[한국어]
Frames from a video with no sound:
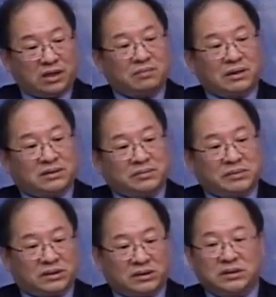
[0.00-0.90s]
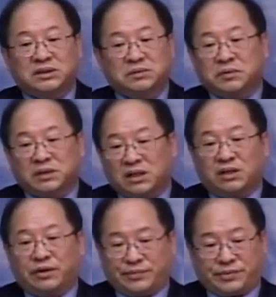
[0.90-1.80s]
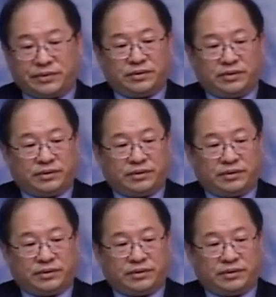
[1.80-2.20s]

이 말씀은 능치 못할 일이 없어요.